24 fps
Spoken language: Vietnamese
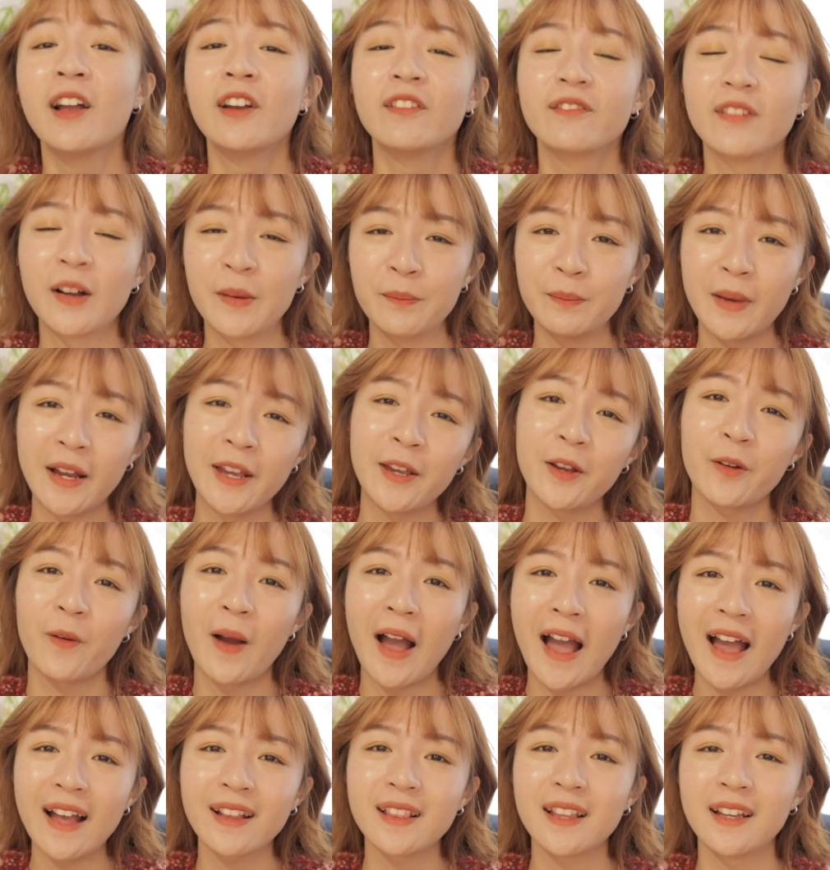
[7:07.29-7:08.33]
Và may
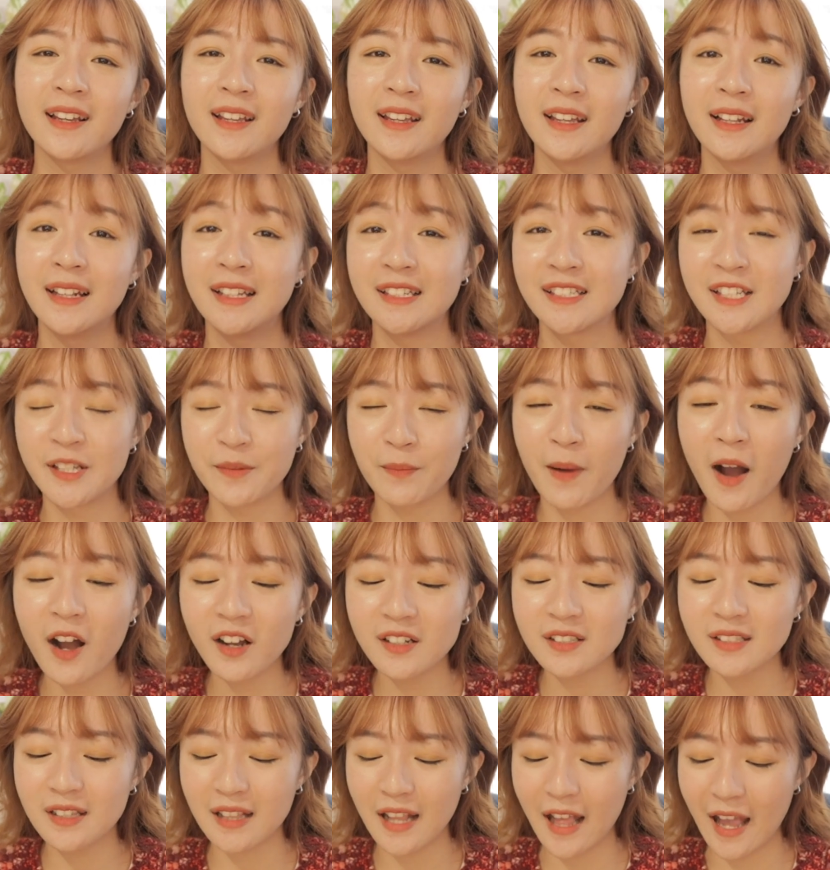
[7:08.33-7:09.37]
quá thì Lixibox
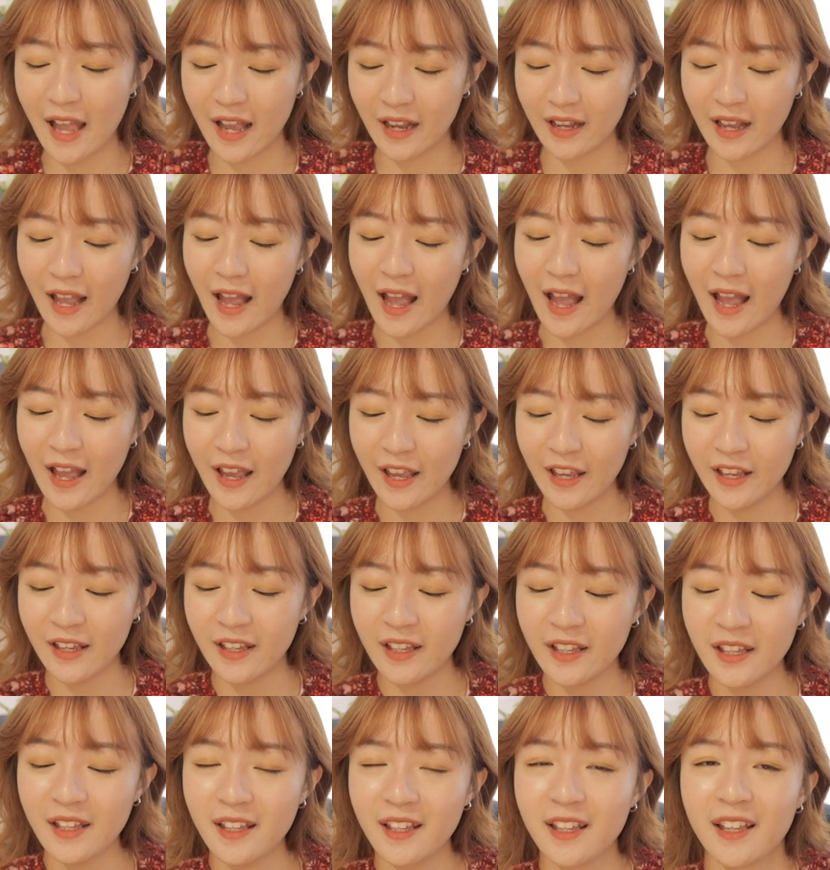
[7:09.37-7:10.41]
là
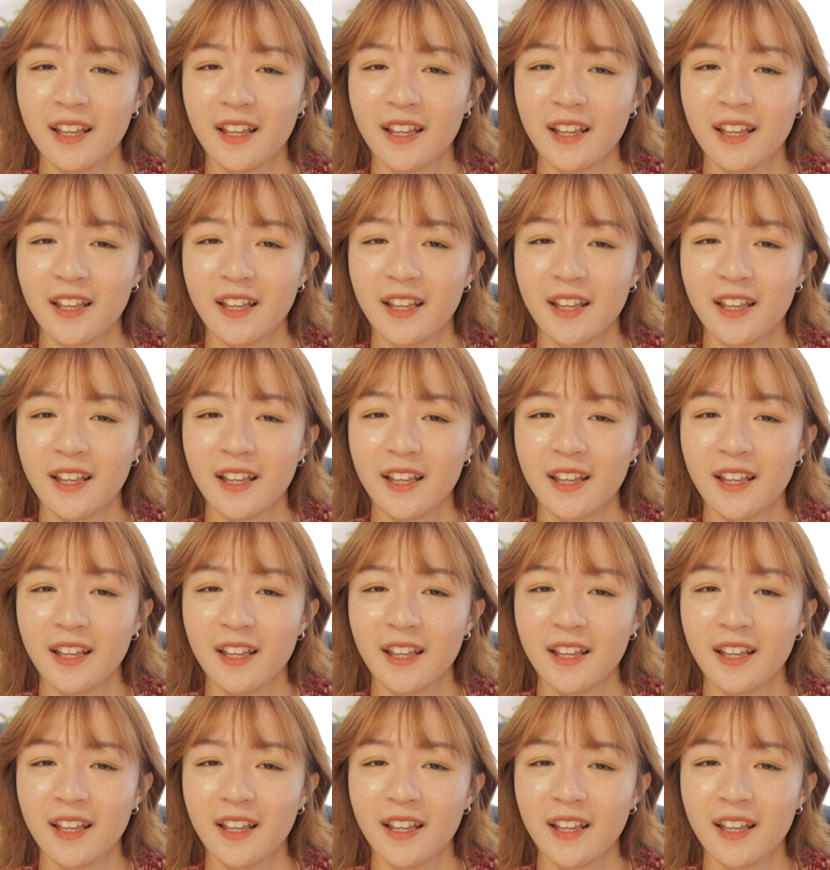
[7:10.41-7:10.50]
cái